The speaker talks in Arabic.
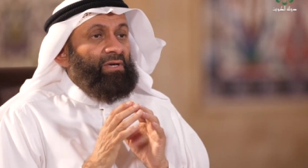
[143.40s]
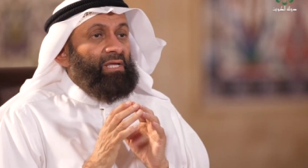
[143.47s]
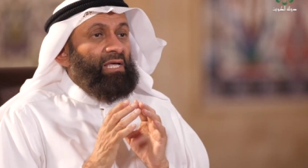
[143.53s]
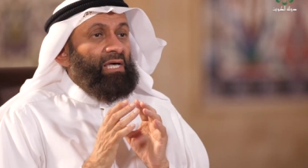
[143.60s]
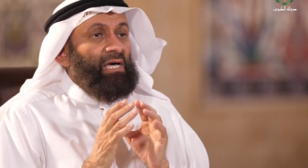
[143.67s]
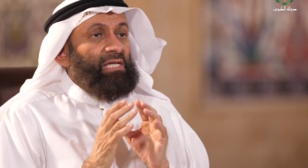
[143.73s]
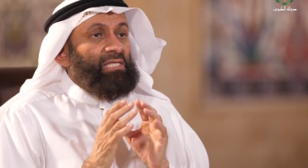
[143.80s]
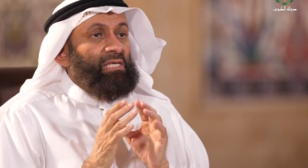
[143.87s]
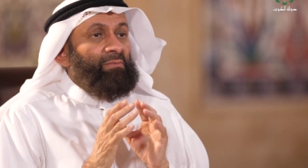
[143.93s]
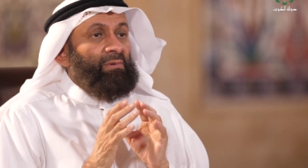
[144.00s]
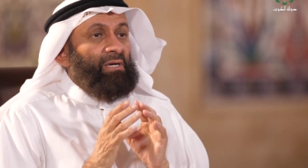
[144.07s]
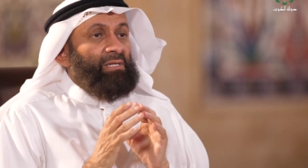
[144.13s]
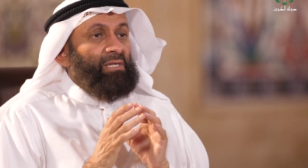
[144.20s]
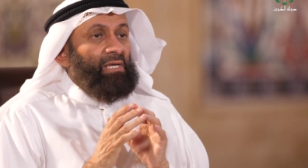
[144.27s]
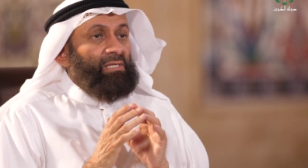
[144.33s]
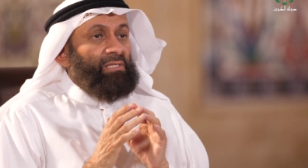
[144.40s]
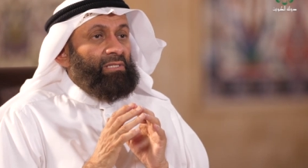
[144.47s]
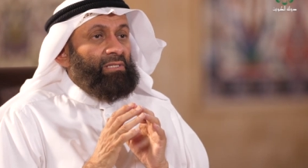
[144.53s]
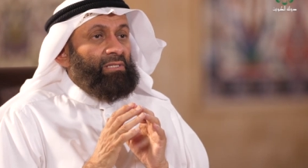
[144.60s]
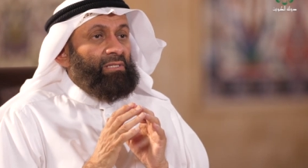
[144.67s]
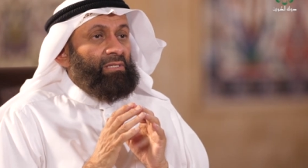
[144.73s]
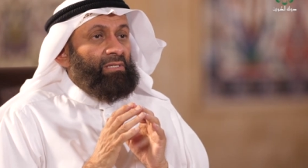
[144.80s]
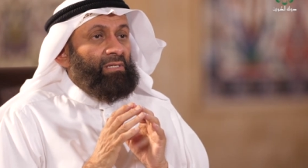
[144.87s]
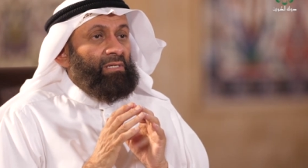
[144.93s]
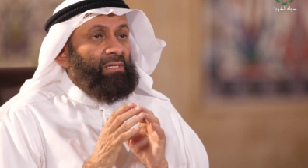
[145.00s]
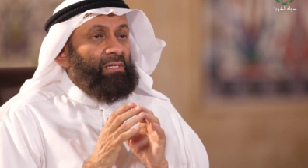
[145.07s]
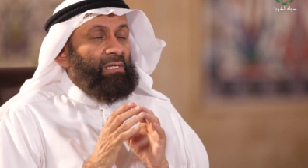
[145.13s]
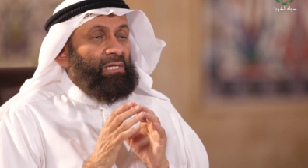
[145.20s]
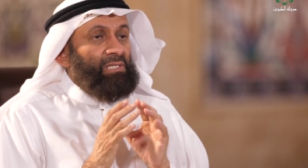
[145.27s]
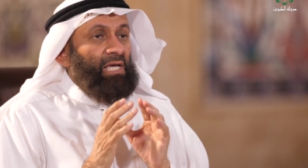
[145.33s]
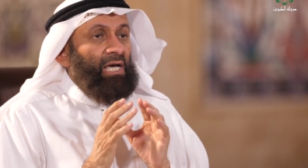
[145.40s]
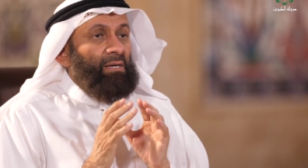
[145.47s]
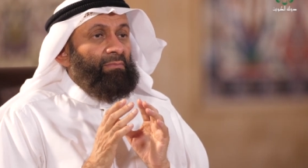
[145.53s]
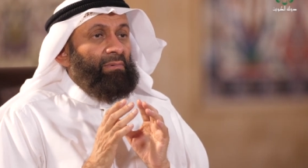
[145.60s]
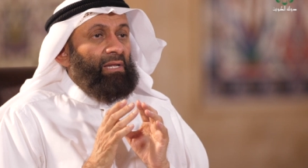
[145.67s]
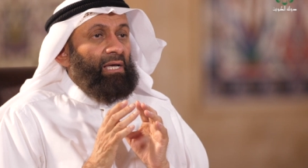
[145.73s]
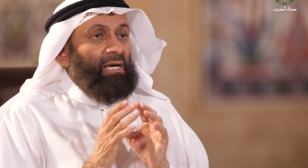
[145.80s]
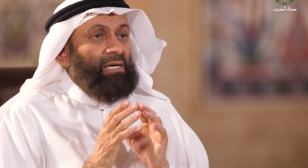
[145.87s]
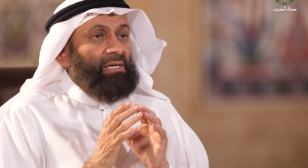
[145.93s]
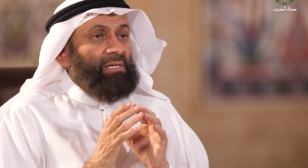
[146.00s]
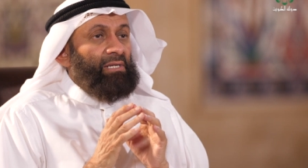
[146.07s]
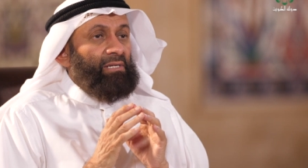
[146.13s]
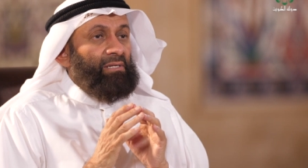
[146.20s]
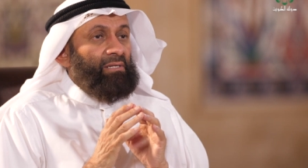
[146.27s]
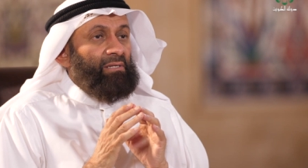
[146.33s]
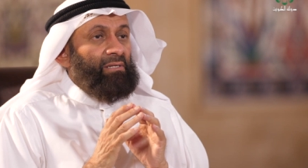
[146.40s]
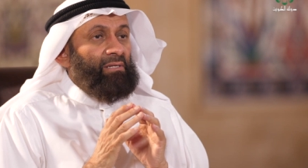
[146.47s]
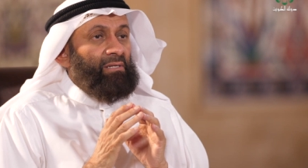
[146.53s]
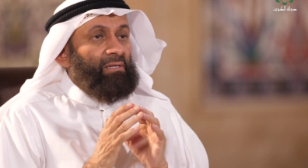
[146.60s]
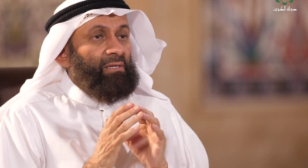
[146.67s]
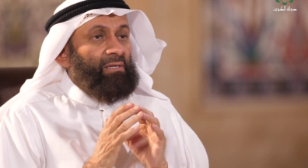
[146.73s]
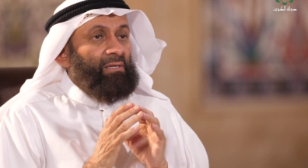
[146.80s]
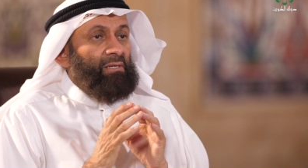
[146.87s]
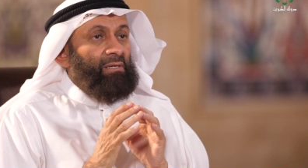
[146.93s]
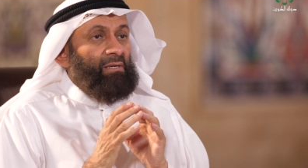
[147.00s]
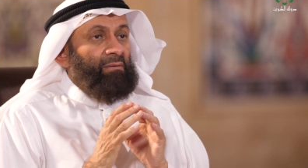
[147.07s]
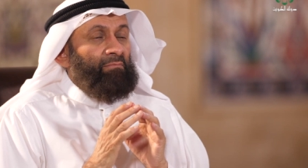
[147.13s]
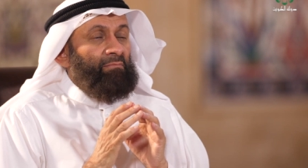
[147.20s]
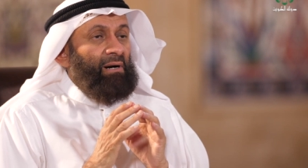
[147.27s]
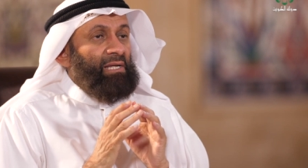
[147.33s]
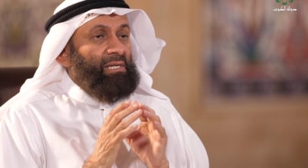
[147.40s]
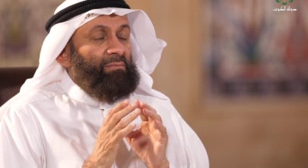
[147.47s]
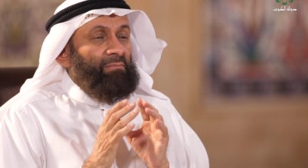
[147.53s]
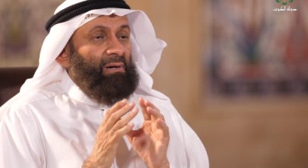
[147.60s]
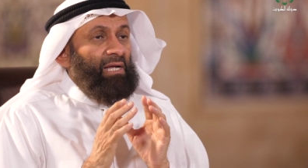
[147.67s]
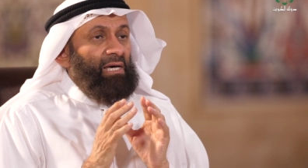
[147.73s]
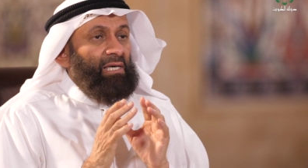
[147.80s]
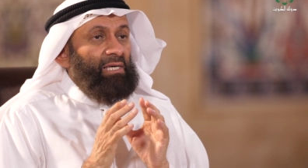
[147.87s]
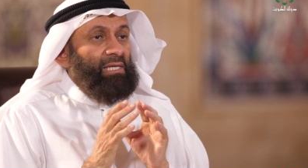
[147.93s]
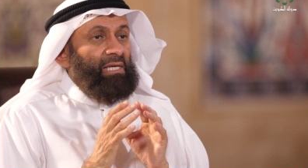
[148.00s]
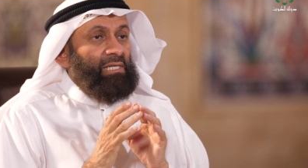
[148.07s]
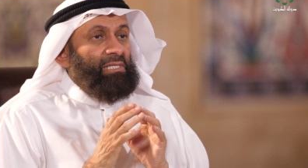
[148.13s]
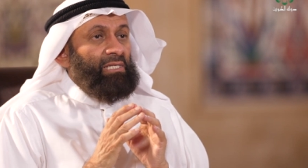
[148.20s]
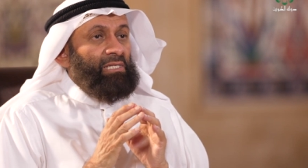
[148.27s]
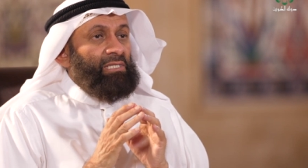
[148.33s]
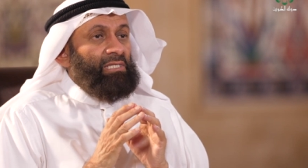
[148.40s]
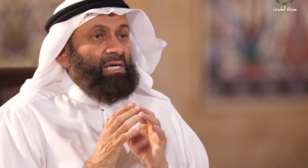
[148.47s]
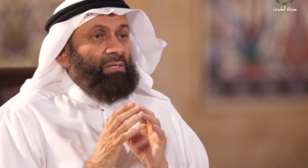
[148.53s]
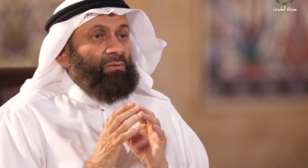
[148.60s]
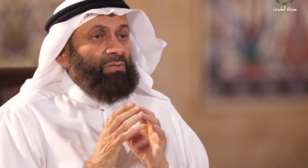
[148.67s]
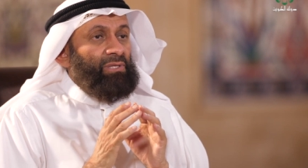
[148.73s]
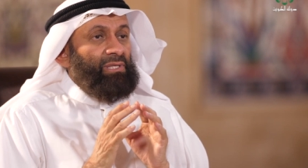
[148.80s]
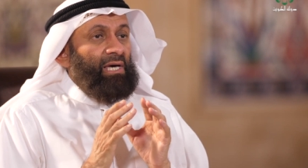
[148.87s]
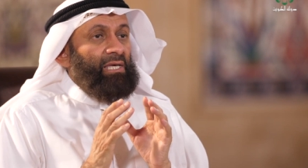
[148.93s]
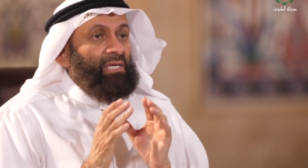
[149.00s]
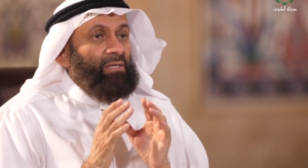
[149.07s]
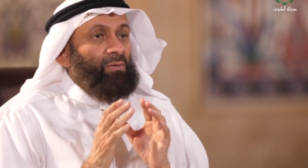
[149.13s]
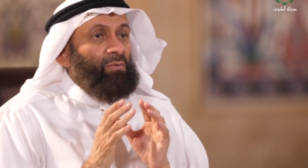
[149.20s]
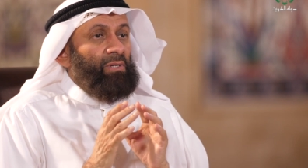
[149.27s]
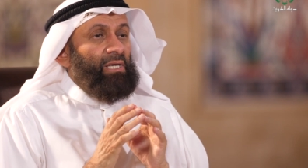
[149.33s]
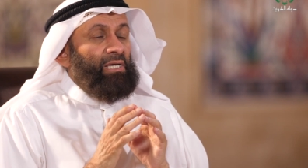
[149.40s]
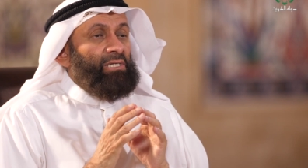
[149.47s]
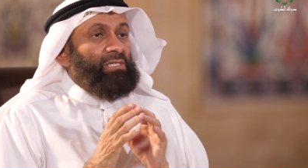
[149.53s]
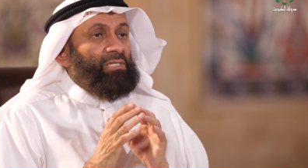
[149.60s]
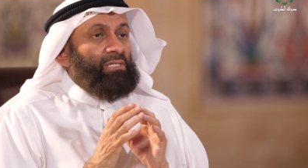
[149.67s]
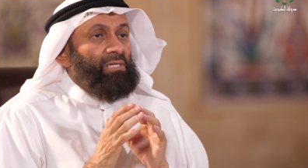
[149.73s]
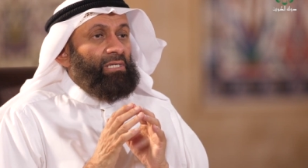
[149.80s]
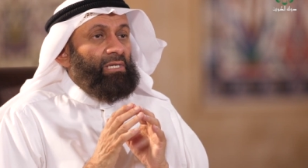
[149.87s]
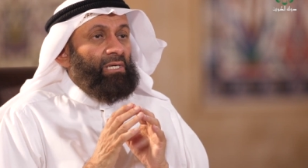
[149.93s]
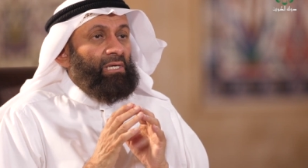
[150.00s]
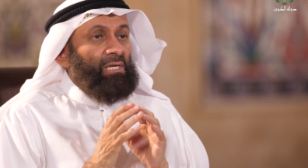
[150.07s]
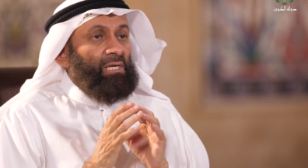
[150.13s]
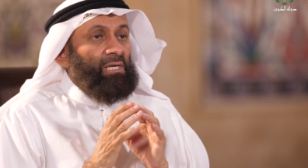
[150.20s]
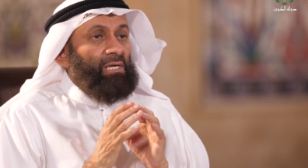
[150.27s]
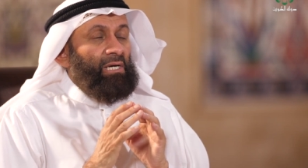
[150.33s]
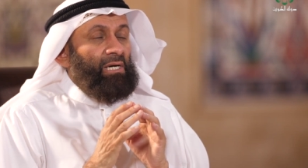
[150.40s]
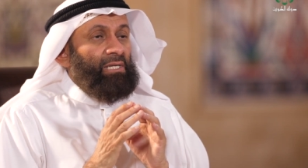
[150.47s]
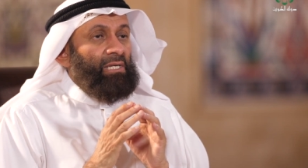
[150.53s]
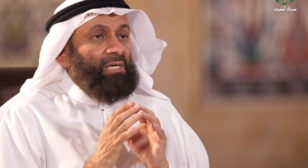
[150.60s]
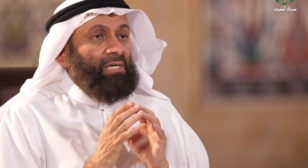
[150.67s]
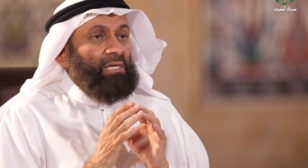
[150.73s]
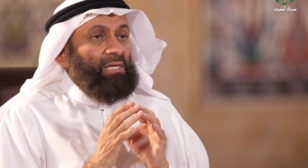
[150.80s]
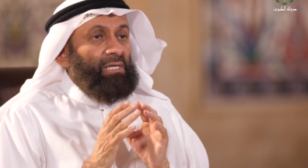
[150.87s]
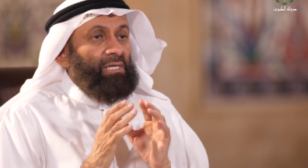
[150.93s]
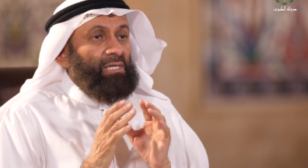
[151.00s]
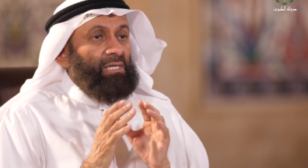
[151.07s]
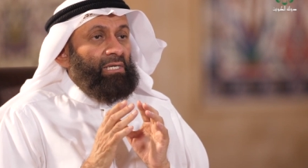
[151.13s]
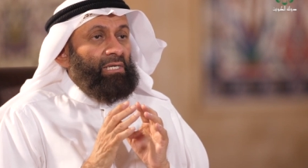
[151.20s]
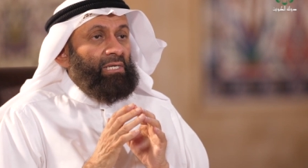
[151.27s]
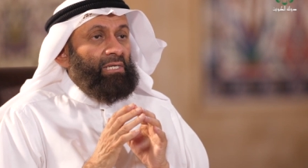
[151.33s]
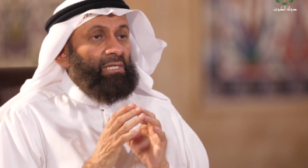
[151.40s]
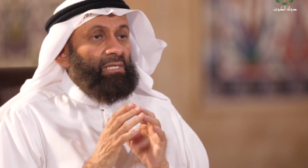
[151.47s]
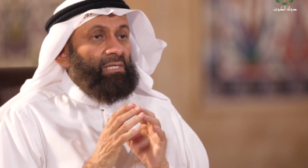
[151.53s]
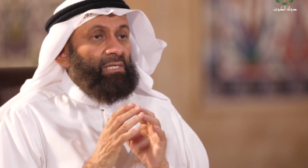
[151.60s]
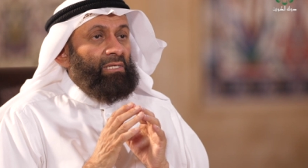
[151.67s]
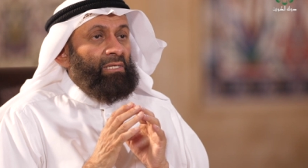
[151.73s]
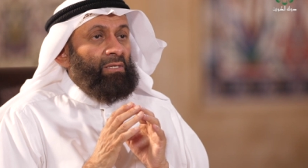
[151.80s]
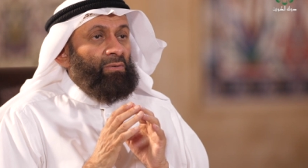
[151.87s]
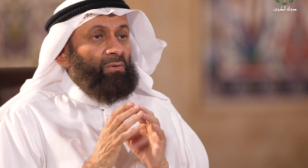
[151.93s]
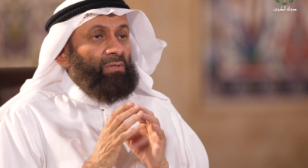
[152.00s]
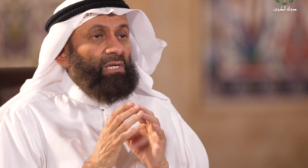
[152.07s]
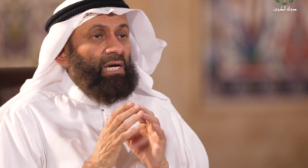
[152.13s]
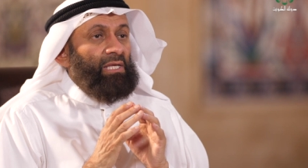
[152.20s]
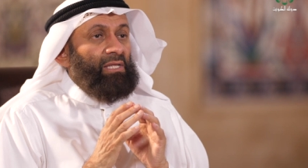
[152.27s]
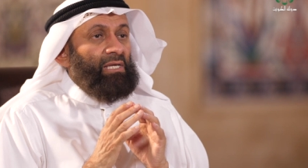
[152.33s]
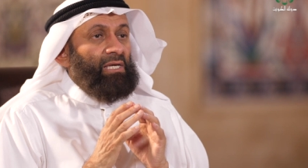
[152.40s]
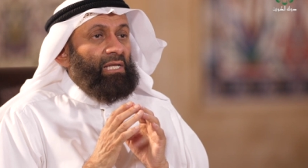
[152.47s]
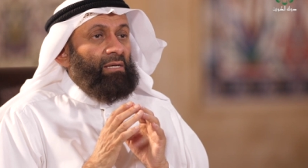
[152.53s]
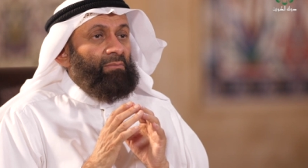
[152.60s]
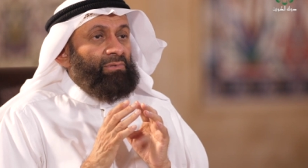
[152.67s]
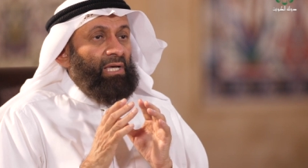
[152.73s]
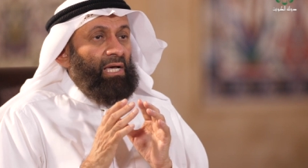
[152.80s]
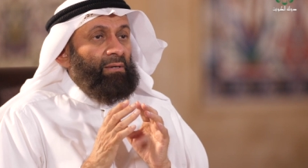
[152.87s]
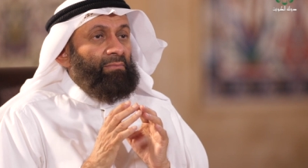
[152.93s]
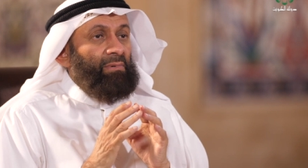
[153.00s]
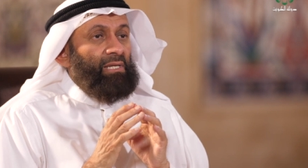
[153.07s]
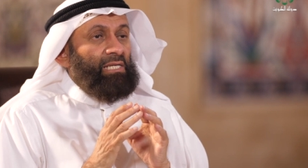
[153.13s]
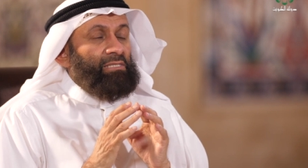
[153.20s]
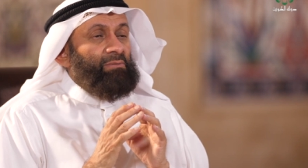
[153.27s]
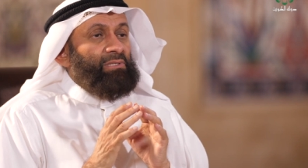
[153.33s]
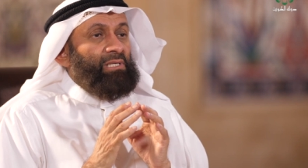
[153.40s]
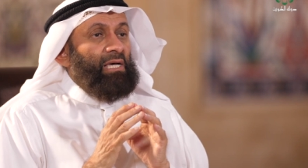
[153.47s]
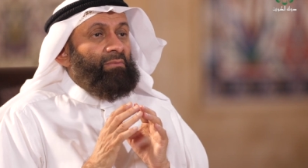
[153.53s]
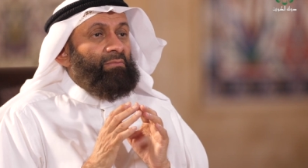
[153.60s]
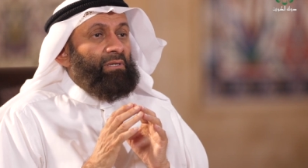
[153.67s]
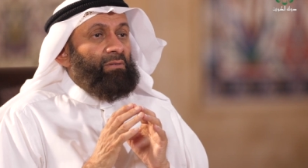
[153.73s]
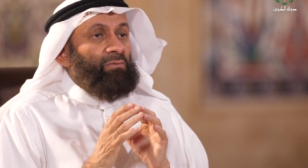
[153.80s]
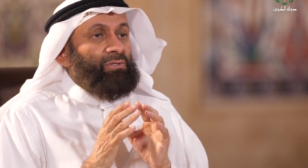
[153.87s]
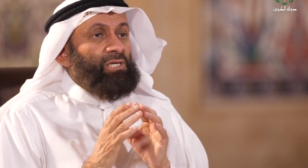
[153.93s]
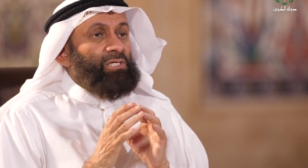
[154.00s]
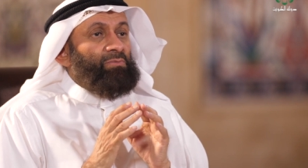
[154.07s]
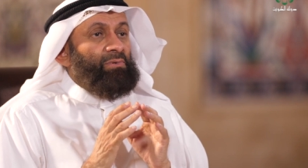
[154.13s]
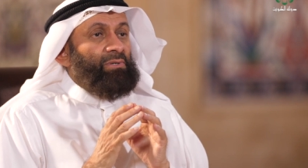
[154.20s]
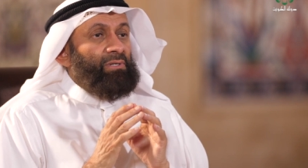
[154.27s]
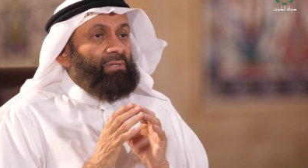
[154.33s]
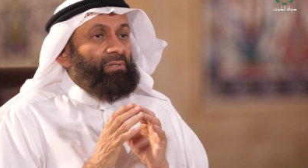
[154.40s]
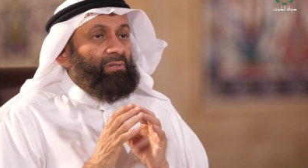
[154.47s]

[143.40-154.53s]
علاقاتنا مع الناس نتحمل الآخرين ما ما يعني يأتي إنسان ويتضايق وليش أنا يقول لي هذا الكلام تحمل لازم تتحمل وتصبر